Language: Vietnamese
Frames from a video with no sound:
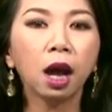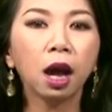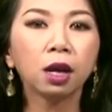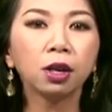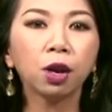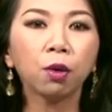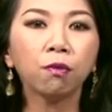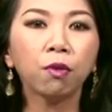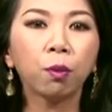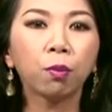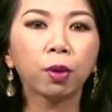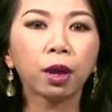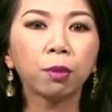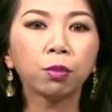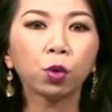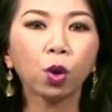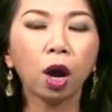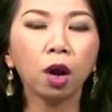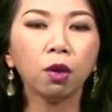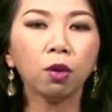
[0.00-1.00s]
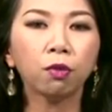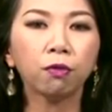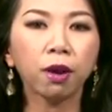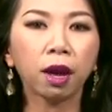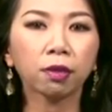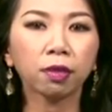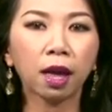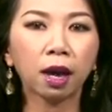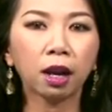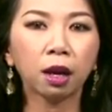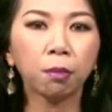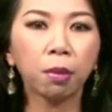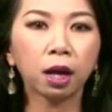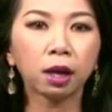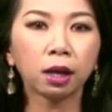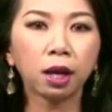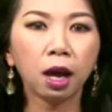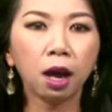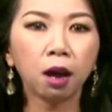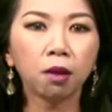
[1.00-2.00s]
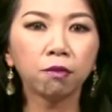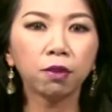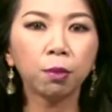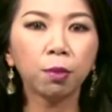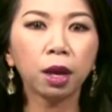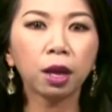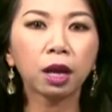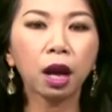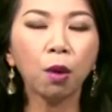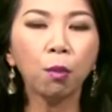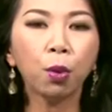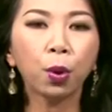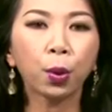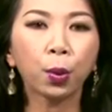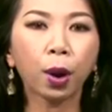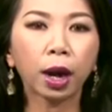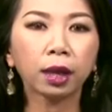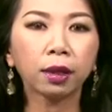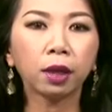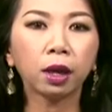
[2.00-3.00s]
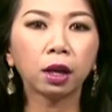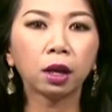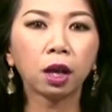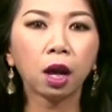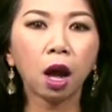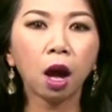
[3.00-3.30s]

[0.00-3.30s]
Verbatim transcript: trong vùng kiểm soát của phe Taliban vì bị cáo buộc ngoại tình,